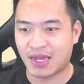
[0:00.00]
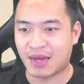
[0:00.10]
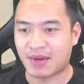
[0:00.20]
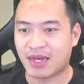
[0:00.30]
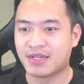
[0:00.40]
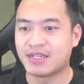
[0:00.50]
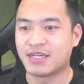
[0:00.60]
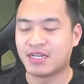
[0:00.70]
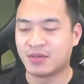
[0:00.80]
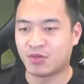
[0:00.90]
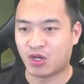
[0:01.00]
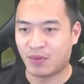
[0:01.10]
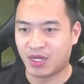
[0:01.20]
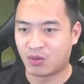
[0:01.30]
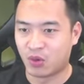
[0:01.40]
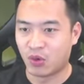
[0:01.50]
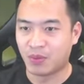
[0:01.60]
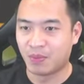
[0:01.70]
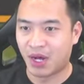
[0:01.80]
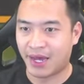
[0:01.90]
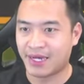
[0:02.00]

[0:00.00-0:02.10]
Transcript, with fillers: anh em này. Tôi là mình không đủ x10,